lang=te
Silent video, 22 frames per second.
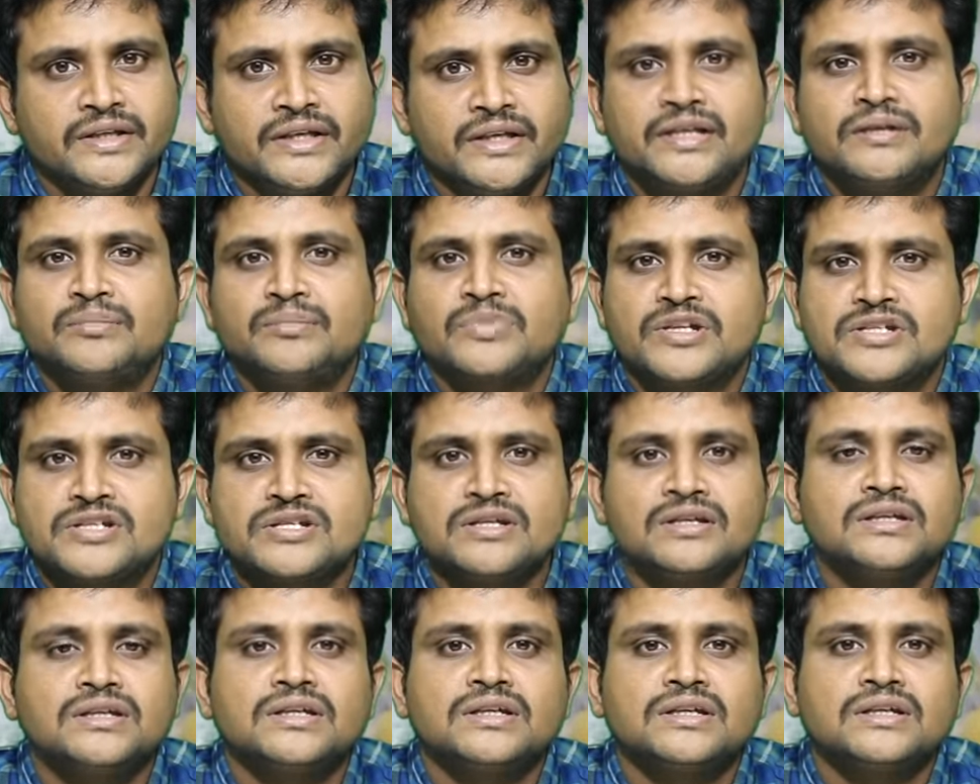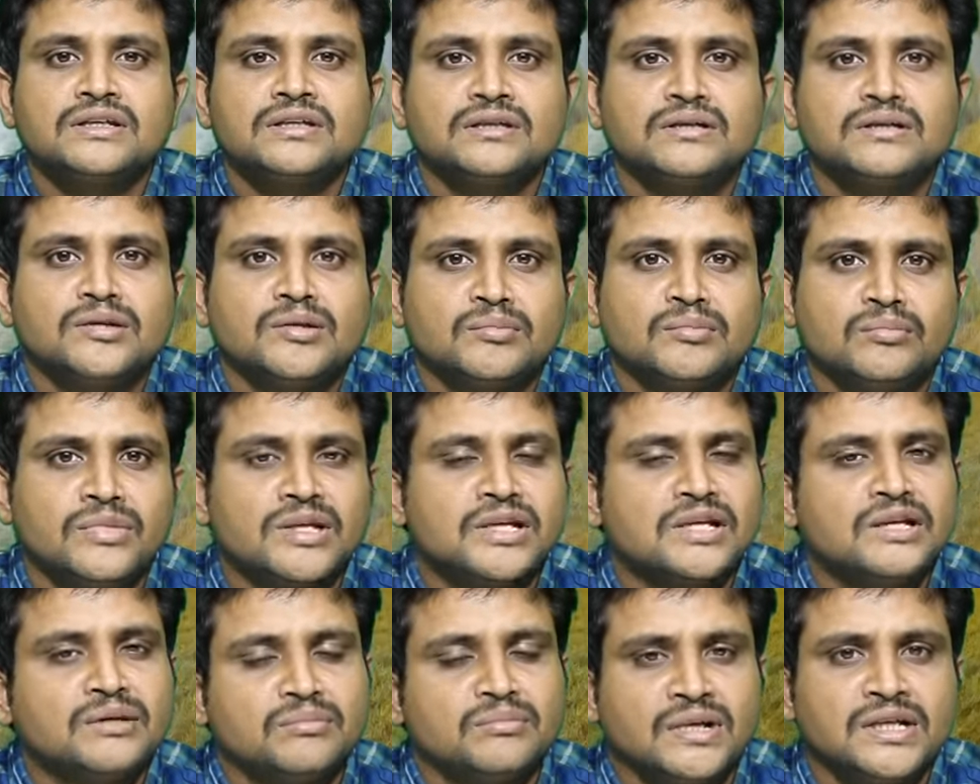ఈ ప్రశ్నకి
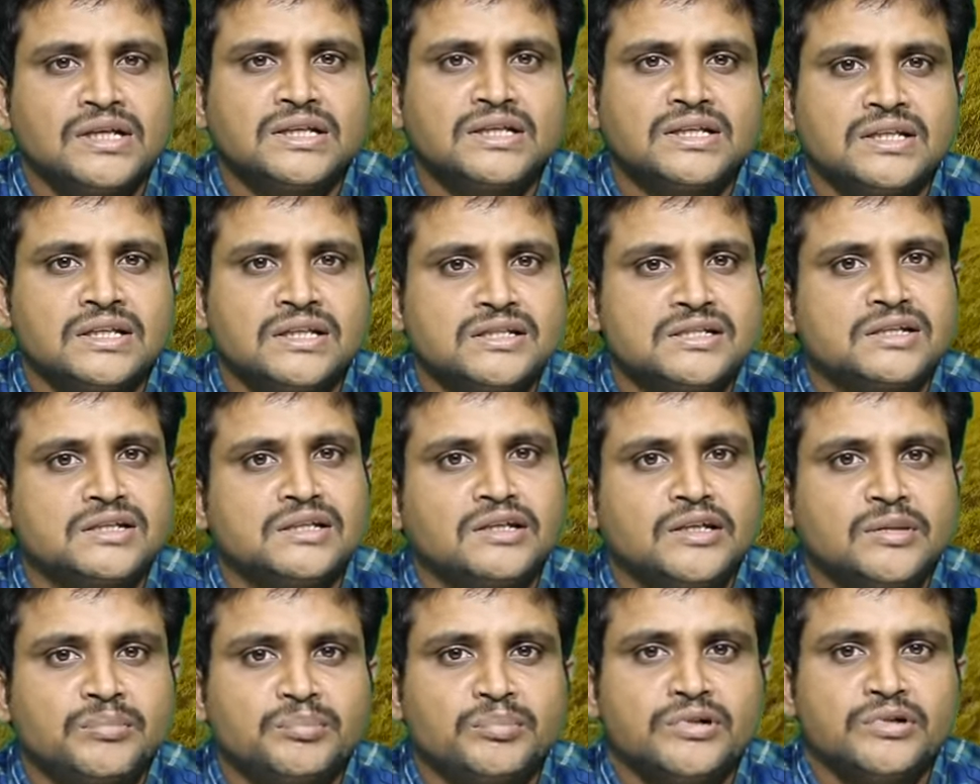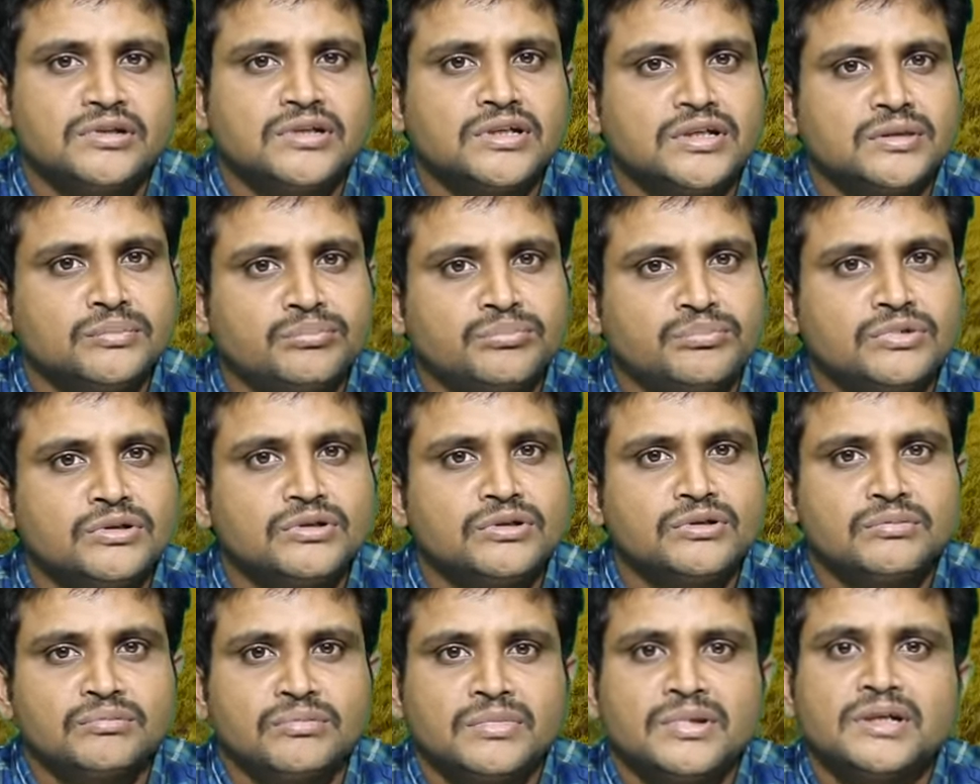మనకి మనకు తెలిసిన ఇప్పుడు ఇప్పుడు
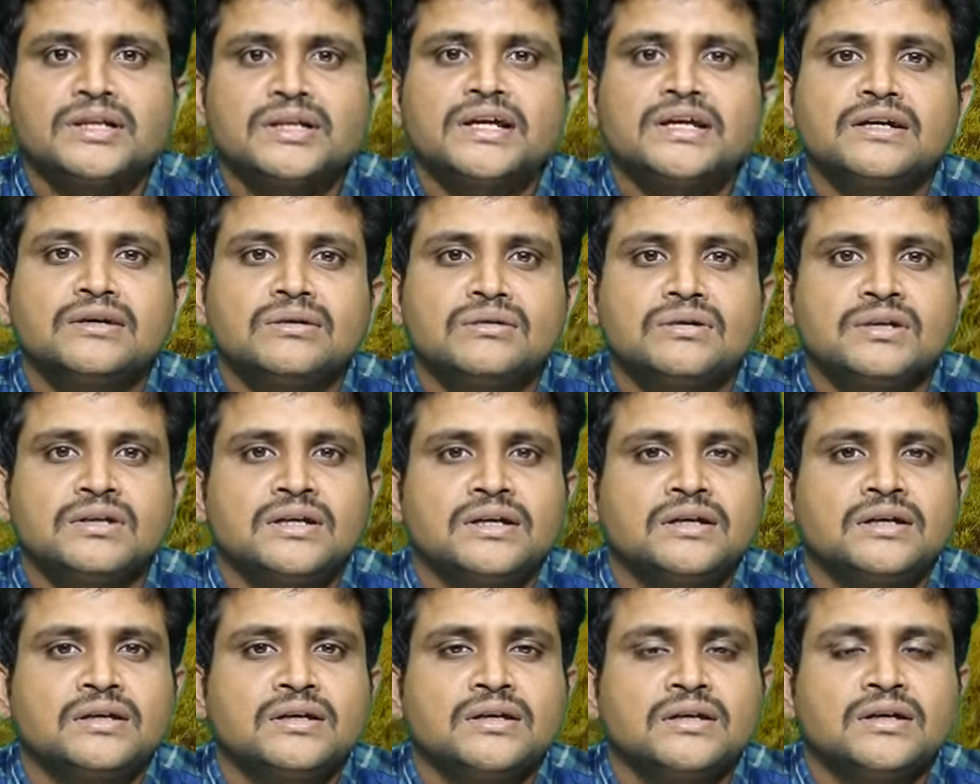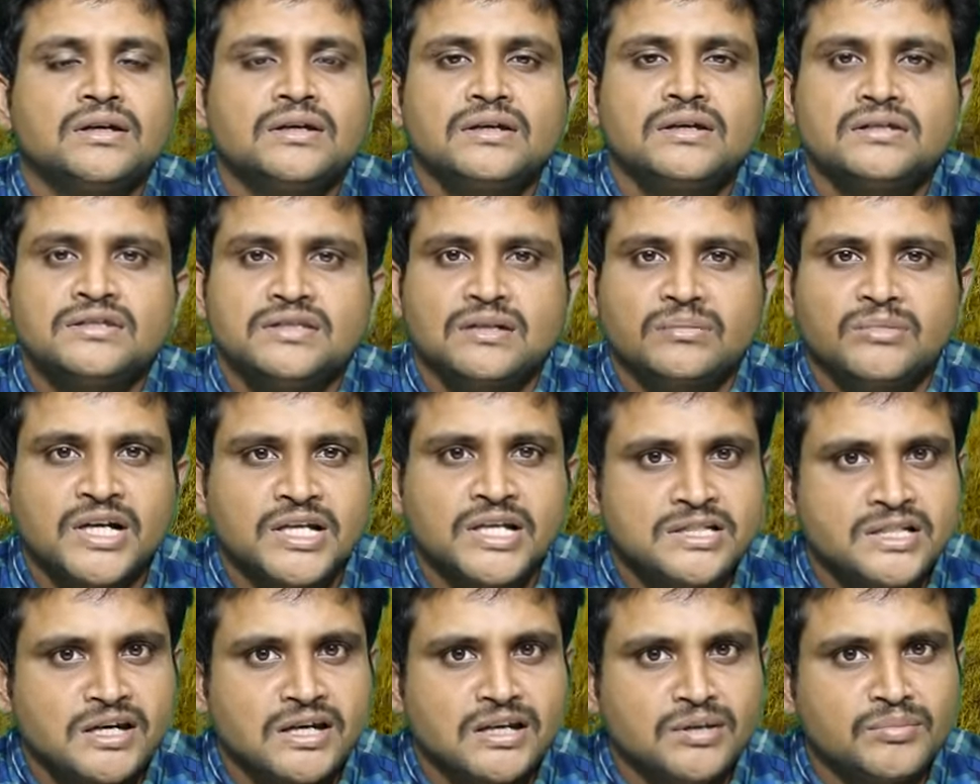మన దగ్గర ఉన్న
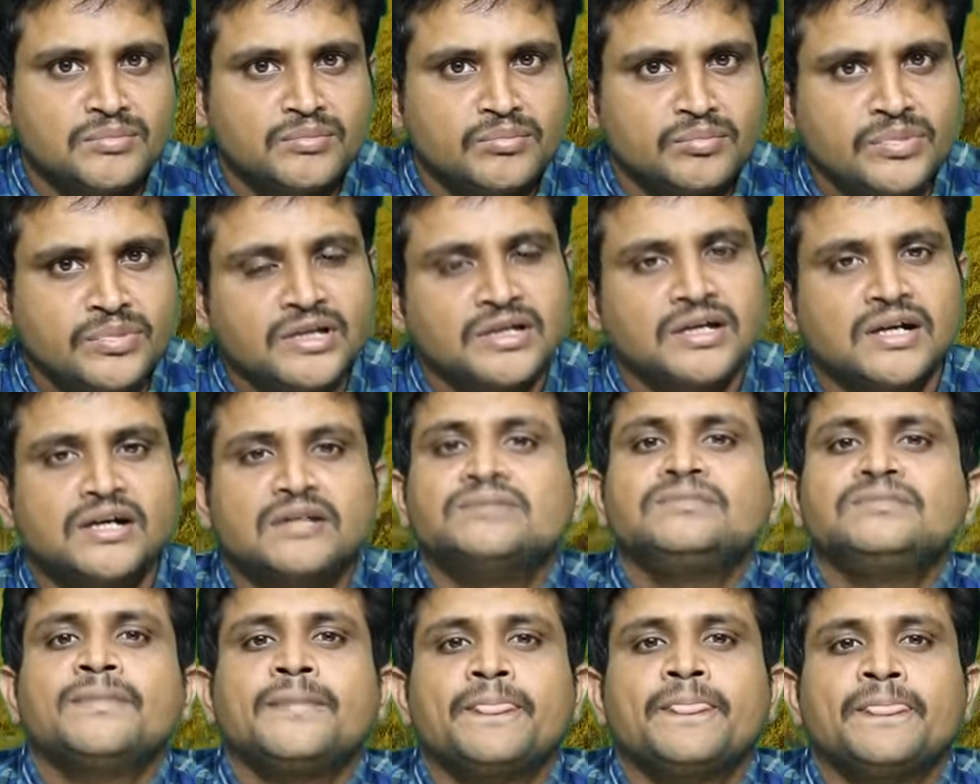సమాచారం ప్రకారం